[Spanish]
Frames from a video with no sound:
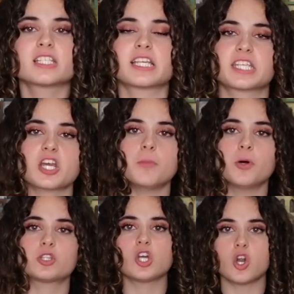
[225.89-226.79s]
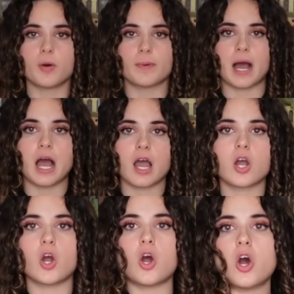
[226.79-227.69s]
así como tiro
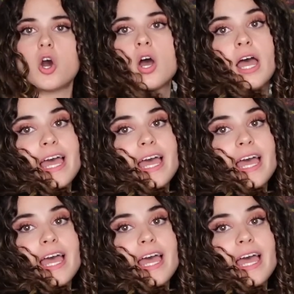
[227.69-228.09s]
bajo.